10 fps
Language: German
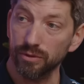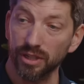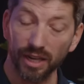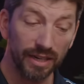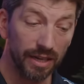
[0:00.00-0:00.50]
für die
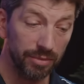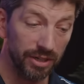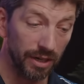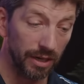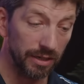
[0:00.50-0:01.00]

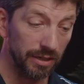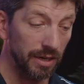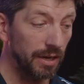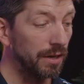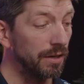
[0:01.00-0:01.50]
Rennradpedale.
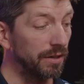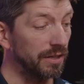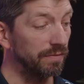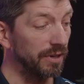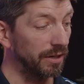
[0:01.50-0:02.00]

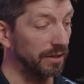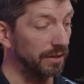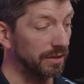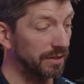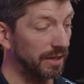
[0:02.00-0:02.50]
Das wäre
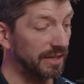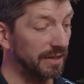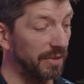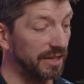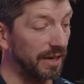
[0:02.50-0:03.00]
das
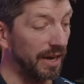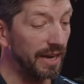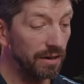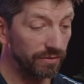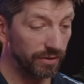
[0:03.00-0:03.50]
SMS
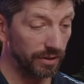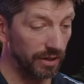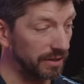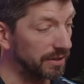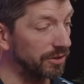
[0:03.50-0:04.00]
H11,
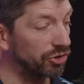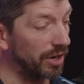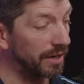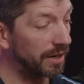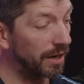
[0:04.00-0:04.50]
das ist das
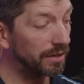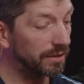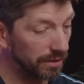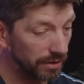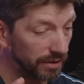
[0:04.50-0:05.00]

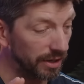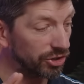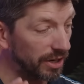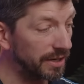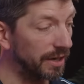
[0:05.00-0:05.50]
Standard, der
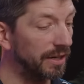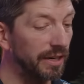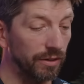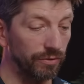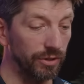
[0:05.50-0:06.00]

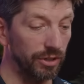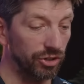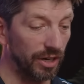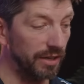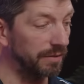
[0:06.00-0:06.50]
Standardklicker für die
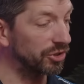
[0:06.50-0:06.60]
Stra im